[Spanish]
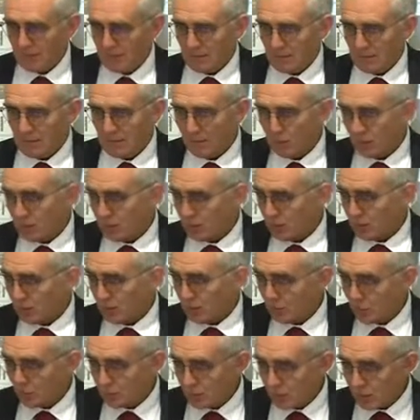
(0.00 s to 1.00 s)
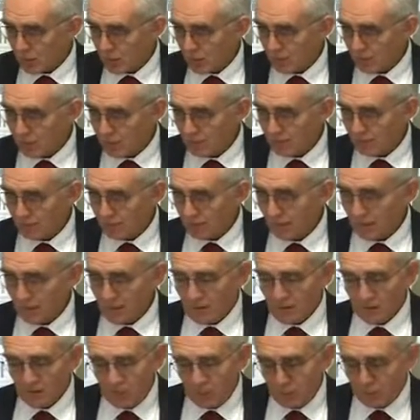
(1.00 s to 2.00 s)
Tenemos que ser muy conscientes
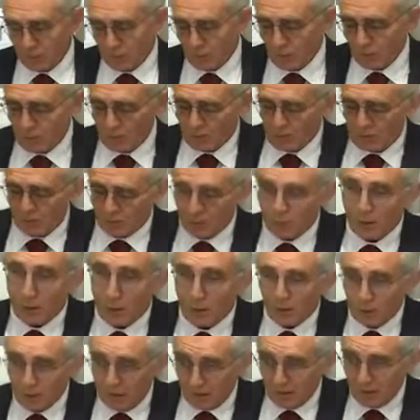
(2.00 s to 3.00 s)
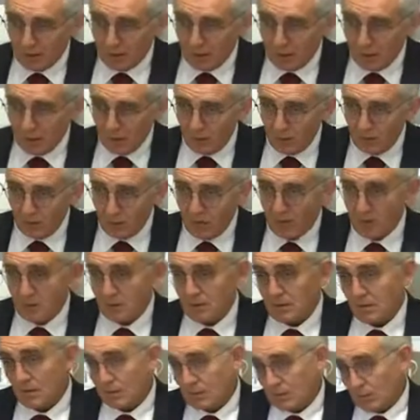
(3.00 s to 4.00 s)
y sobre todo partiendo de la Junta de Castilla y León, que
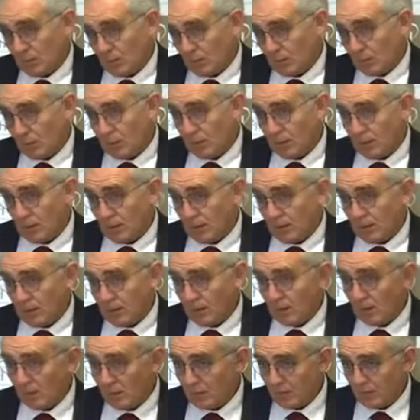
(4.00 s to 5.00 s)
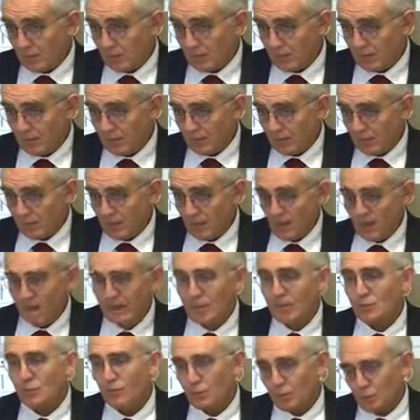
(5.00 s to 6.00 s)
es en este momento la más reticente,
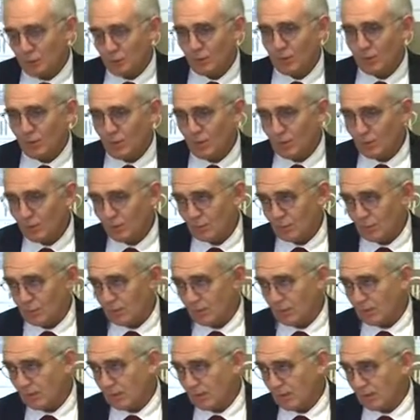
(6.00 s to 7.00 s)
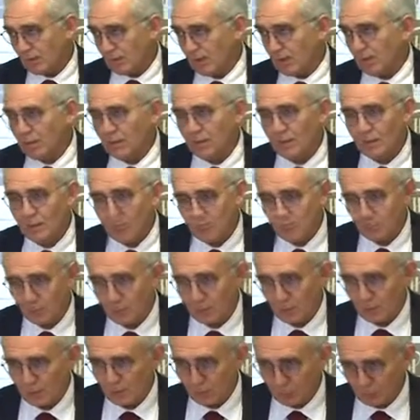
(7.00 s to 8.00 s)
éramos los ayuntamientos, ¿eh? porque para sacar el dinero de los
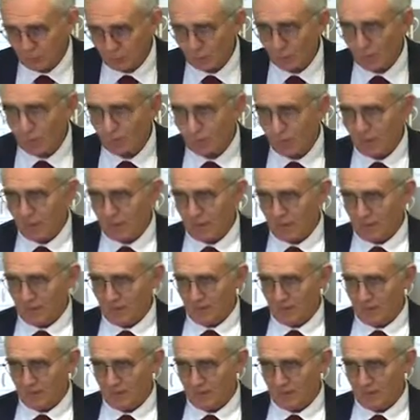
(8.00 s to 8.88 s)
ayuntamientos está la marinera.